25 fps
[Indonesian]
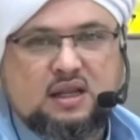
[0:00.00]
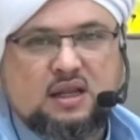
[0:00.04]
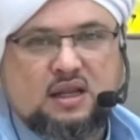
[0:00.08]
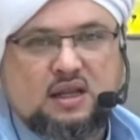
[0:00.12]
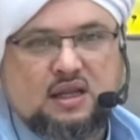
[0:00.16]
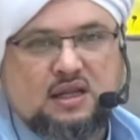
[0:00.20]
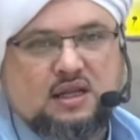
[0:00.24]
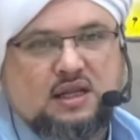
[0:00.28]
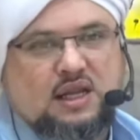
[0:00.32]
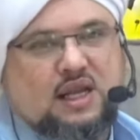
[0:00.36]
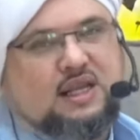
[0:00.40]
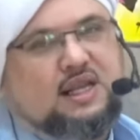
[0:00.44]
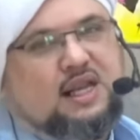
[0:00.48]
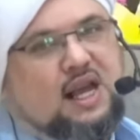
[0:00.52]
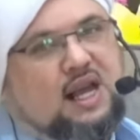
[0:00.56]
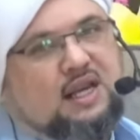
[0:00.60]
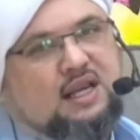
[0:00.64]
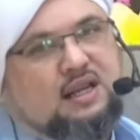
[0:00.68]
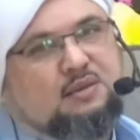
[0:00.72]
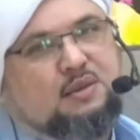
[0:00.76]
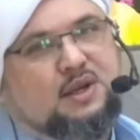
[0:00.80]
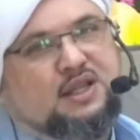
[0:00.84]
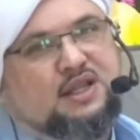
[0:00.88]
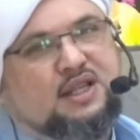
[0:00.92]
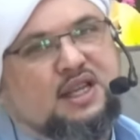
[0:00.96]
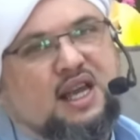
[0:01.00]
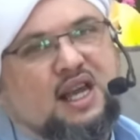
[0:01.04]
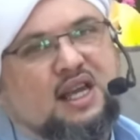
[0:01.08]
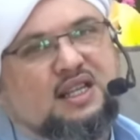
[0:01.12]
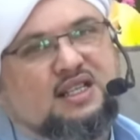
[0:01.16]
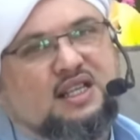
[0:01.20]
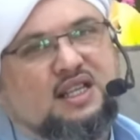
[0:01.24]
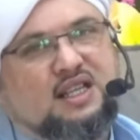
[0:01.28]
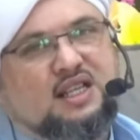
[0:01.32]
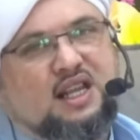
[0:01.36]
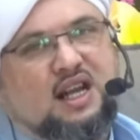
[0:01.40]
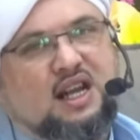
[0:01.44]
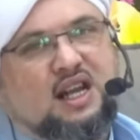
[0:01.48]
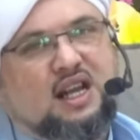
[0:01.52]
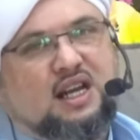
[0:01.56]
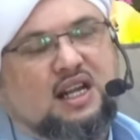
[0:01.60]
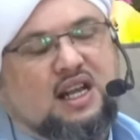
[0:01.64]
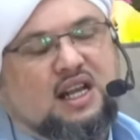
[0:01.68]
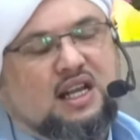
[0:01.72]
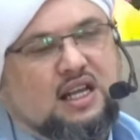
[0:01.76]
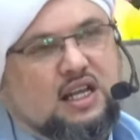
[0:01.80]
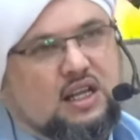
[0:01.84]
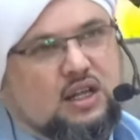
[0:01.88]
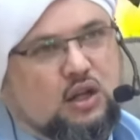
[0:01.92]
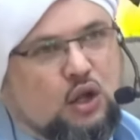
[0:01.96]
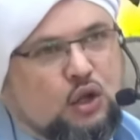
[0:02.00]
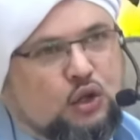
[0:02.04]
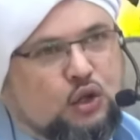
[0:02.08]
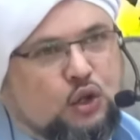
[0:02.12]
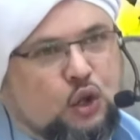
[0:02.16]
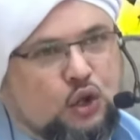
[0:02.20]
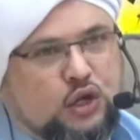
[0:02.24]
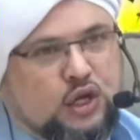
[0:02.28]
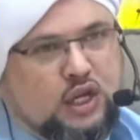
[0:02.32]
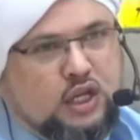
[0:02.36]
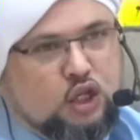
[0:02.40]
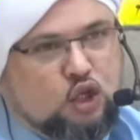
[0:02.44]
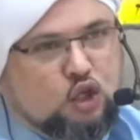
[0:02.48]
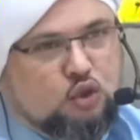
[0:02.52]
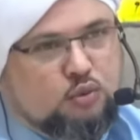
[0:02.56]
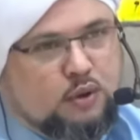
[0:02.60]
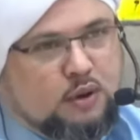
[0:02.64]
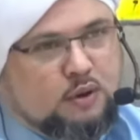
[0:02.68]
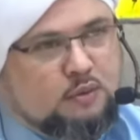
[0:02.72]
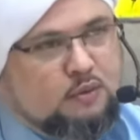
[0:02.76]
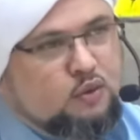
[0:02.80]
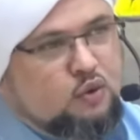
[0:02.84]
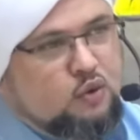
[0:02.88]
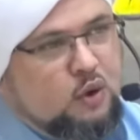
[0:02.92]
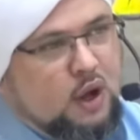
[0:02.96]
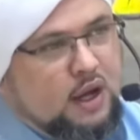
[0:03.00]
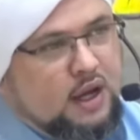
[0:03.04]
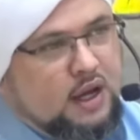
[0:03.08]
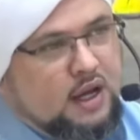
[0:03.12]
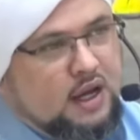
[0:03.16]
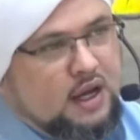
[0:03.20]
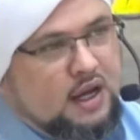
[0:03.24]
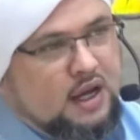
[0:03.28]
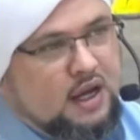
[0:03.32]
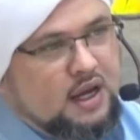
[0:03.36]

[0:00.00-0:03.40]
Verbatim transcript: nggak jadi baca yasin yang laki-laki nontonin tuh perempuan